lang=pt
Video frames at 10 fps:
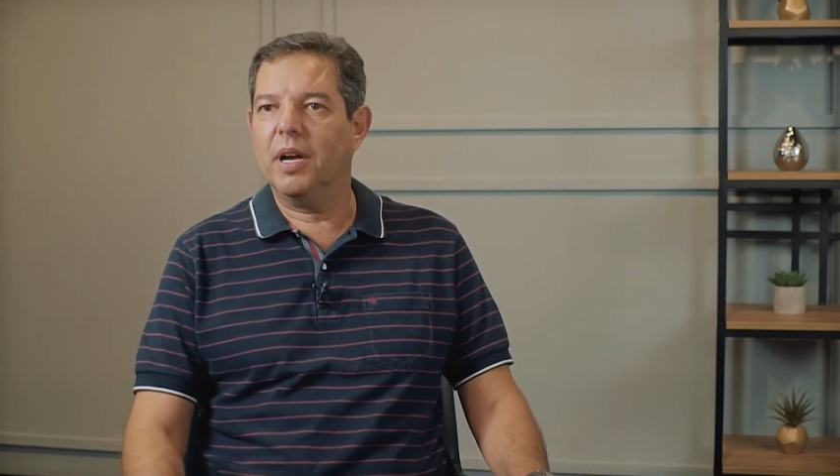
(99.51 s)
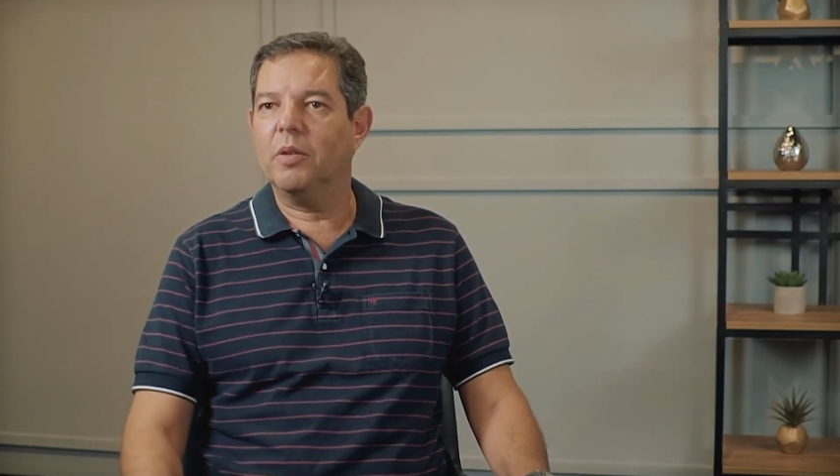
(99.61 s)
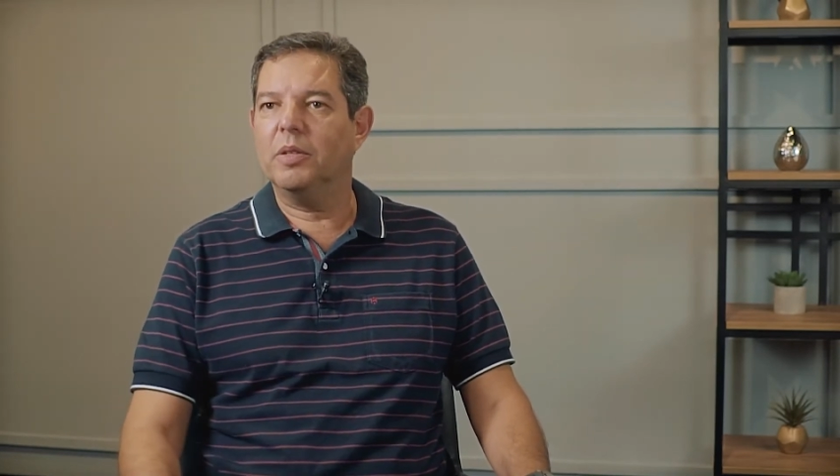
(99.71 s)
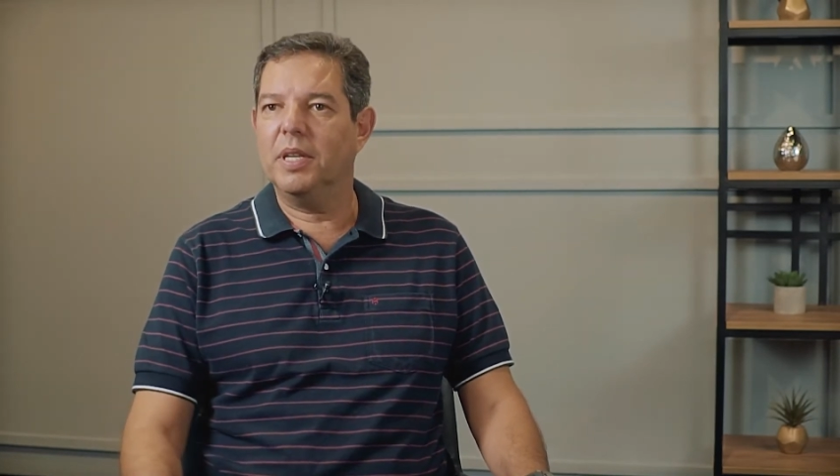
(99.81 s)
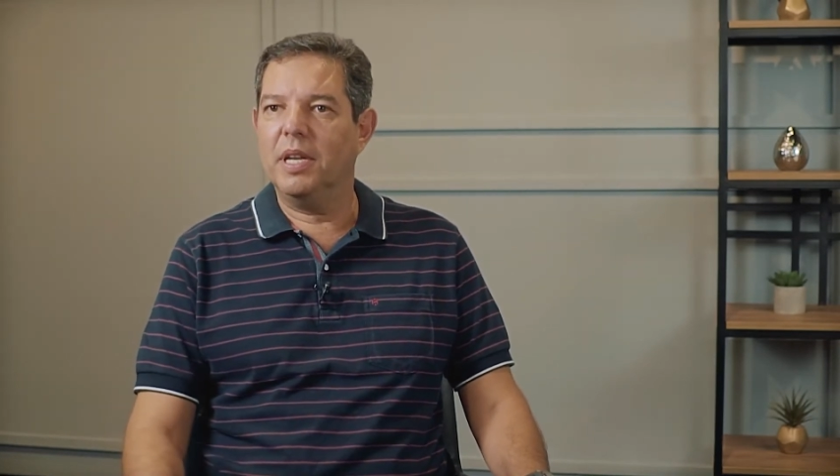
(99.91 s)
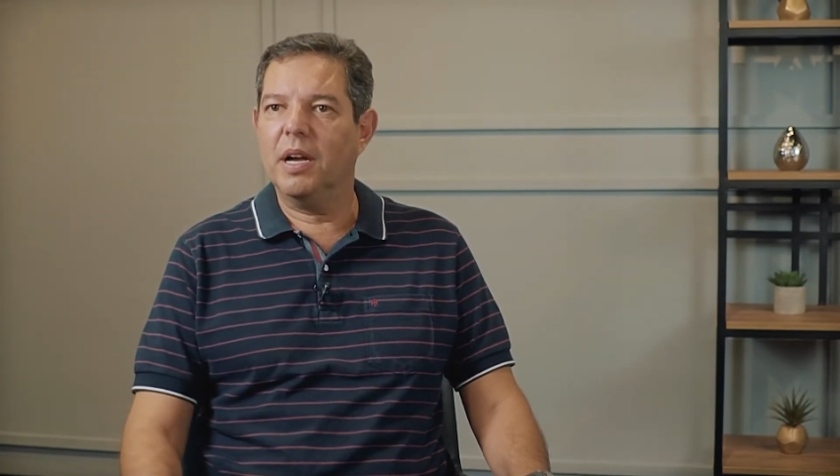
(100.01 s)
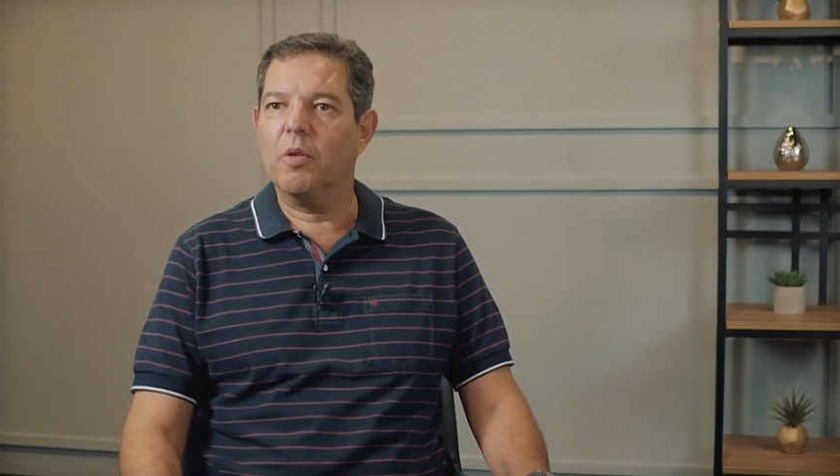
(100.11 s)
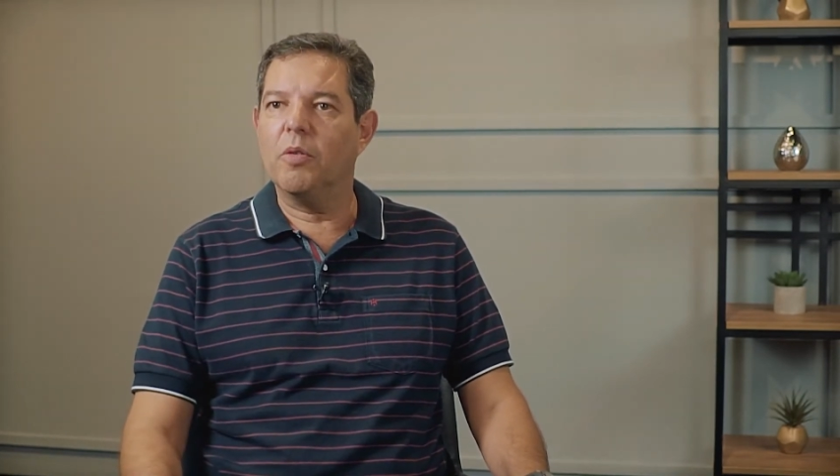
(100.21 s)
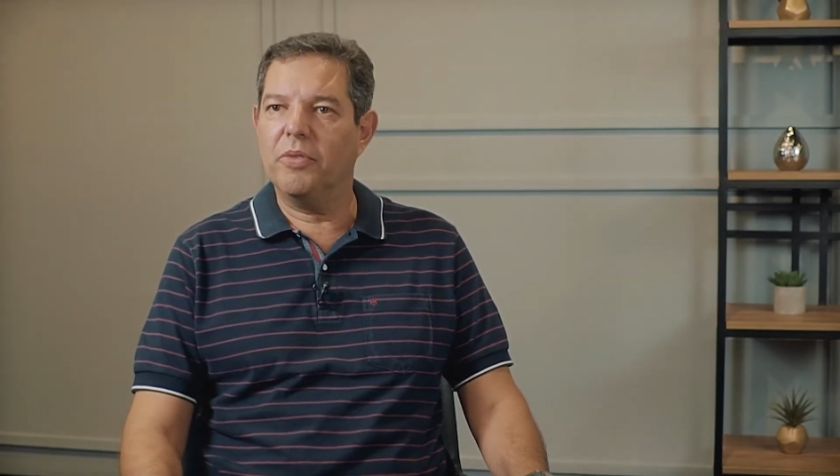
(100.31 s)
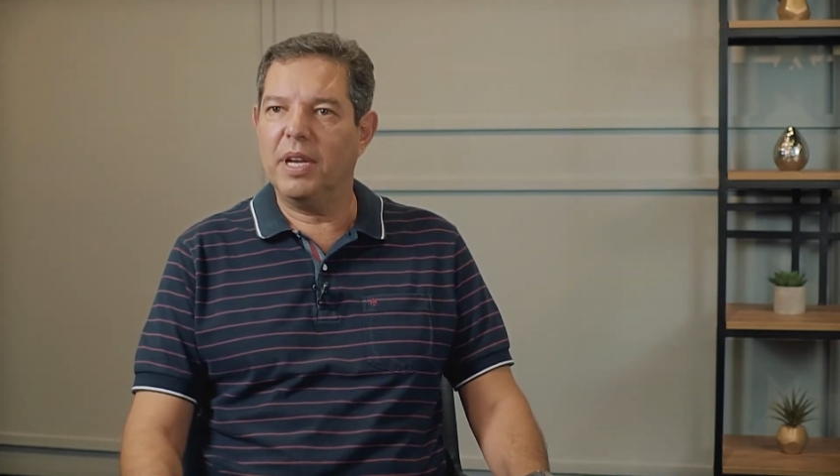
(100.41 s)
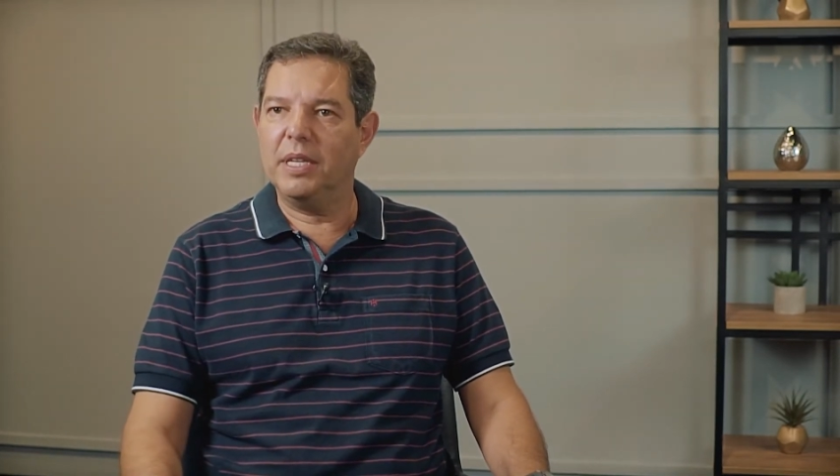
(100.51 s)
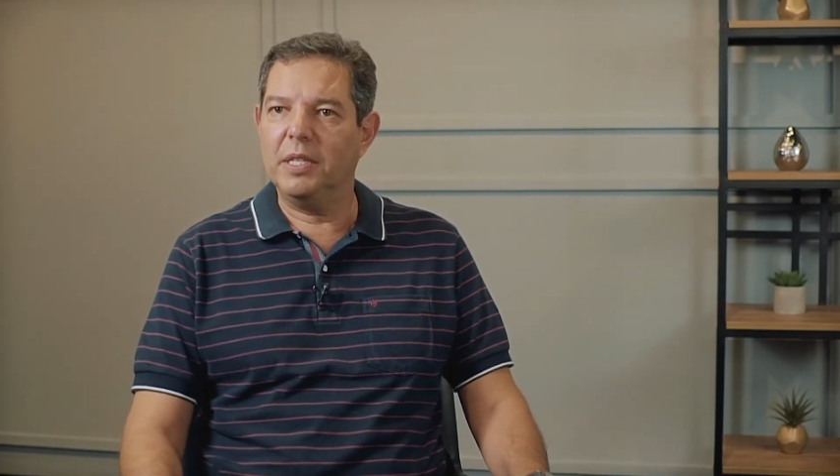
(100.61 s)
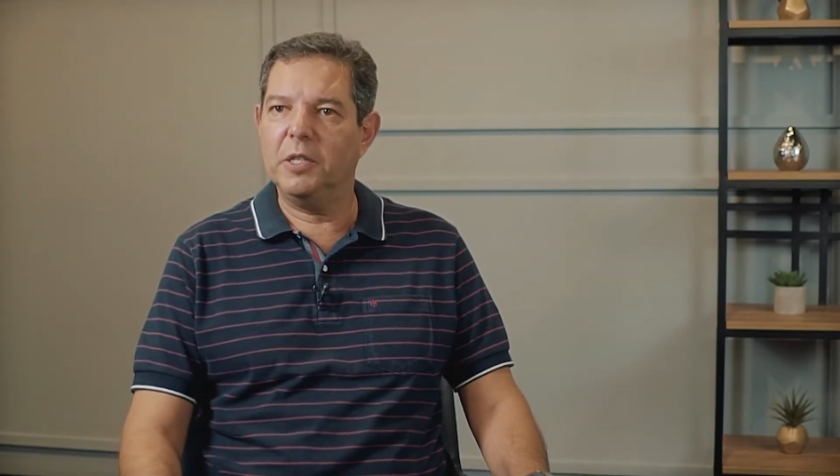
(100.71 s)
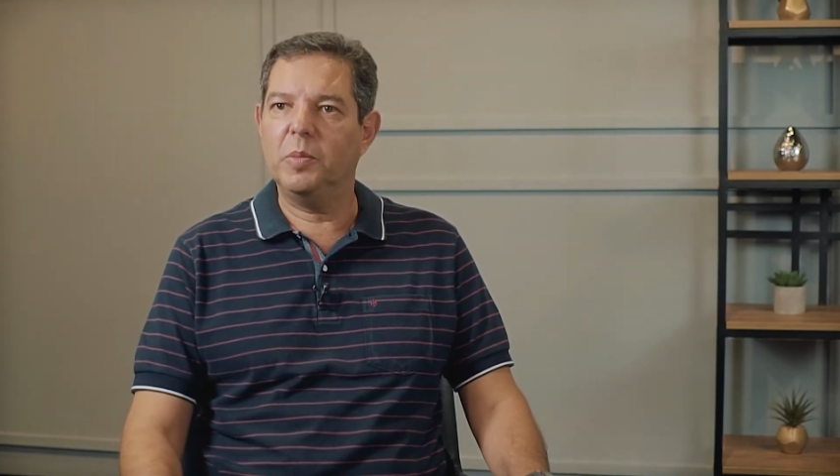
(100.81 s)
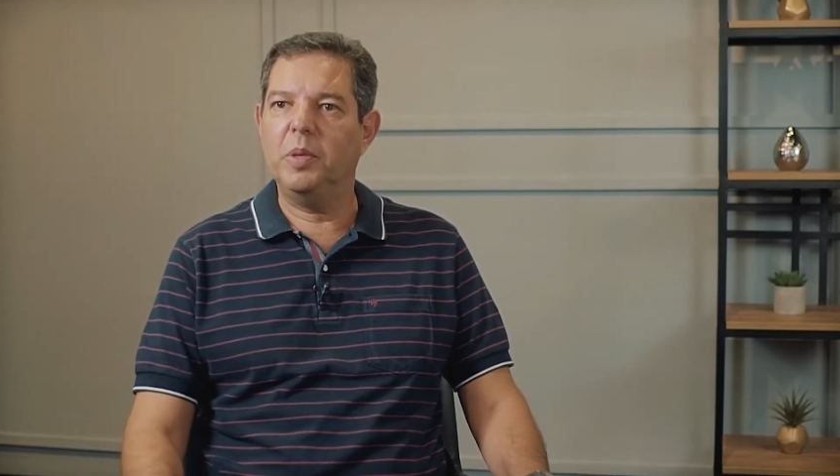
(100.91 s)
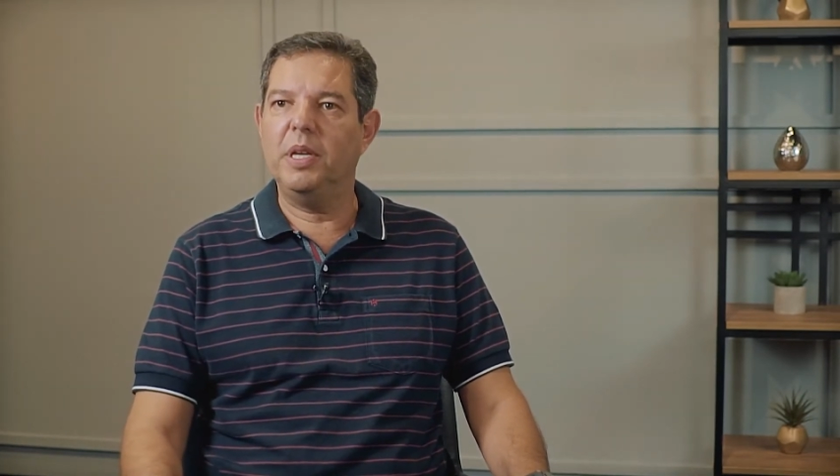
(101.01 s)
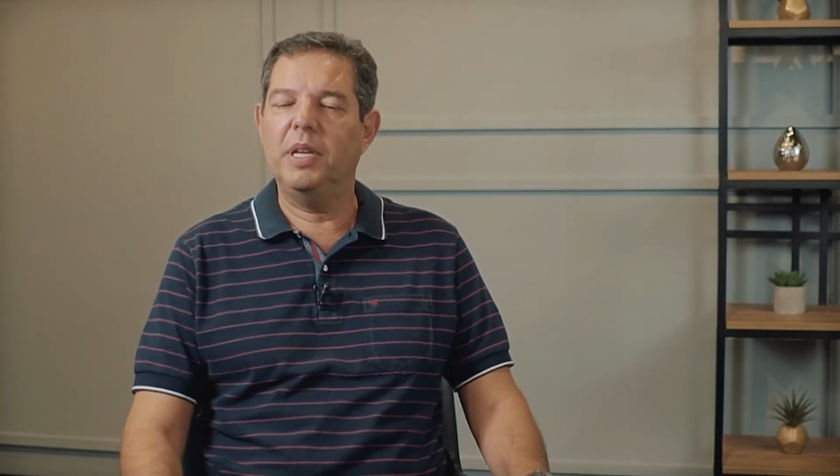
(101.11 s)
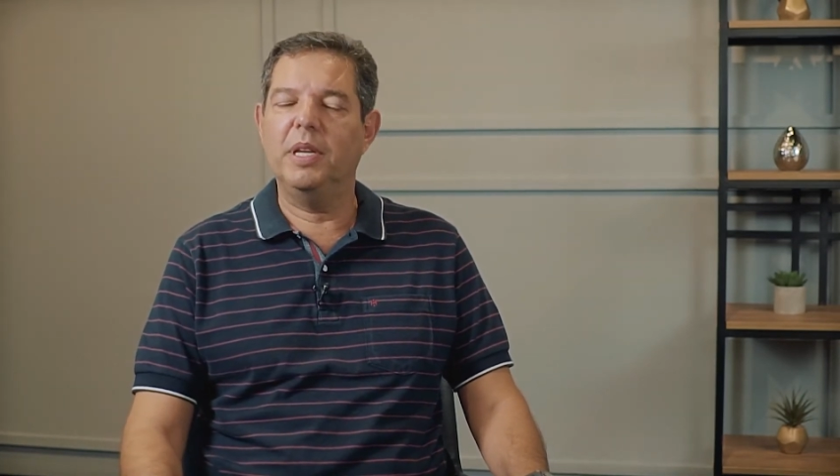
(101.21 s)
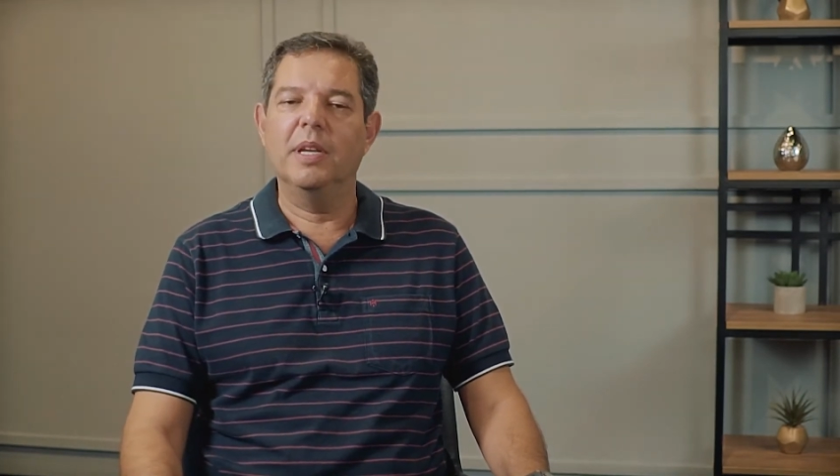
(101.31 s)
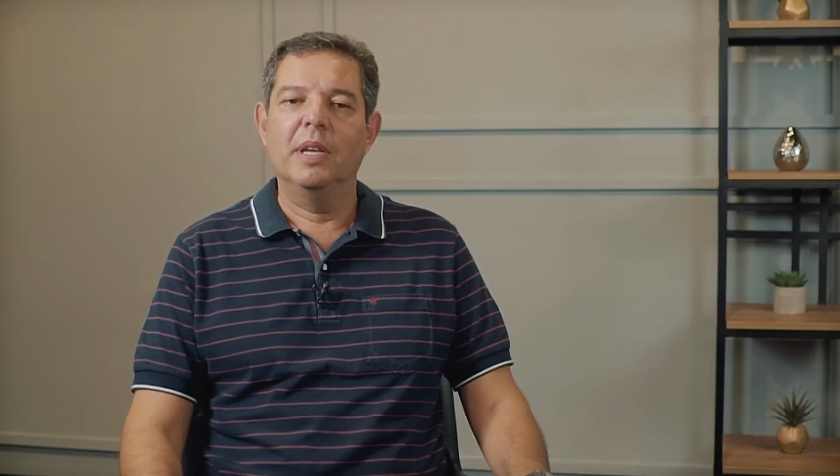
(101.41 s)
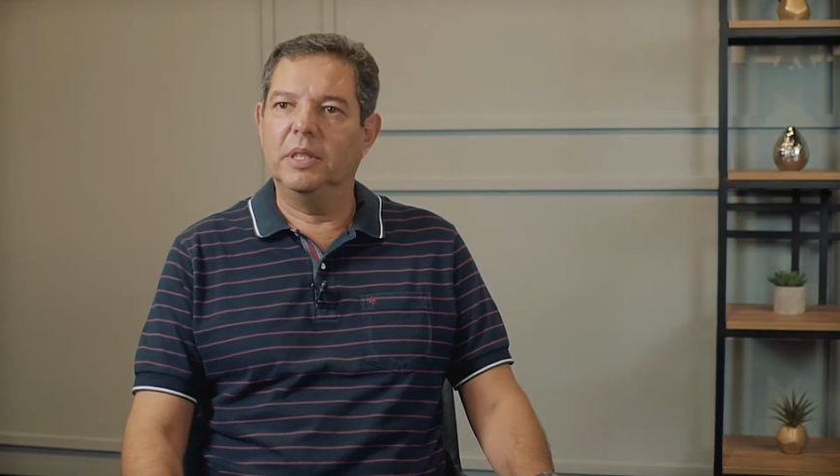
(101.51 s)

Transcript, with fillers: aconteceria a Conferência Inspire.